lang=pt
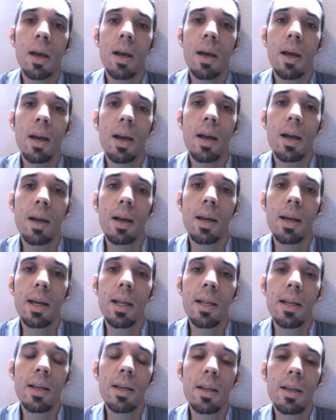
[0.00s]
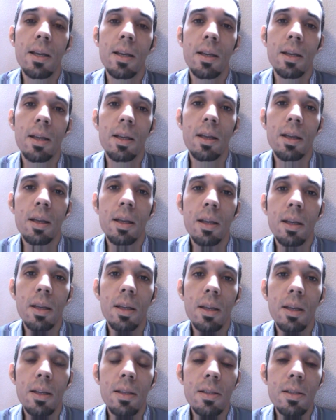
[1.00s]
é, ele
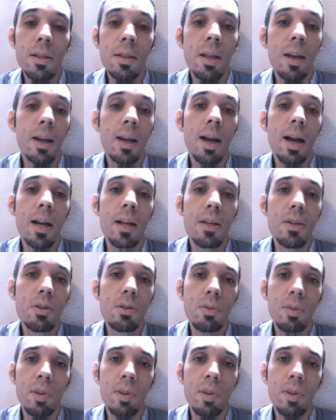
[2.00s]
se entregaria, os